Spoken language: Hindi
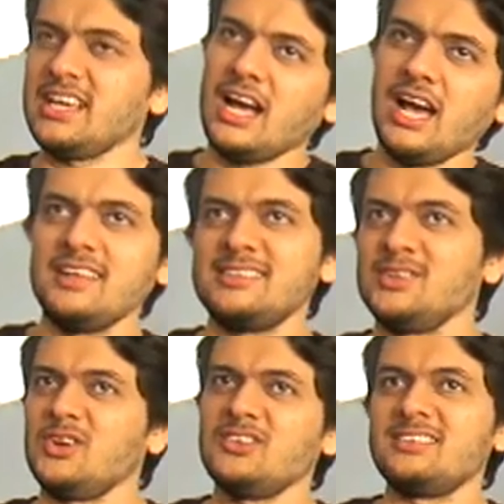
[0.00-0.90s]
है क्या कहाँ
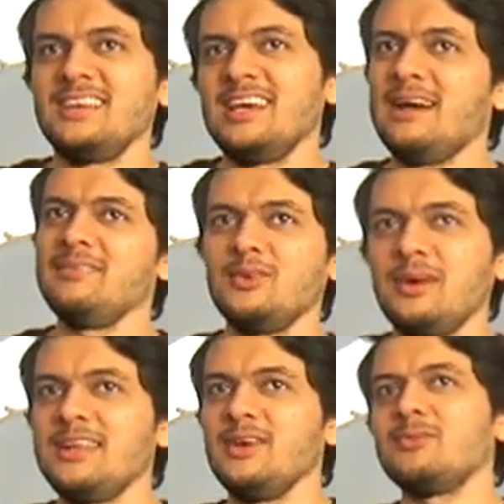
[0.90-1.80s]
रहती हो हमें
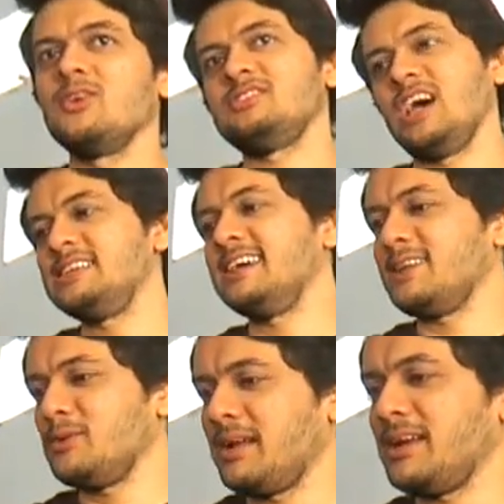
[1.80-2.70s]
घुमा रही हो हम कौन सा आ
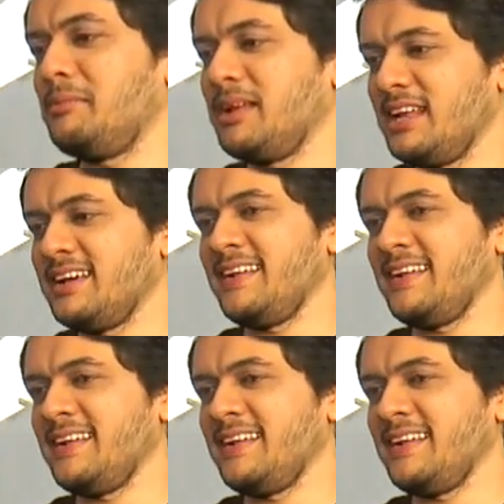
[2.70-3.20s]
जाएंगे तुम्हारे क्या बिरयानी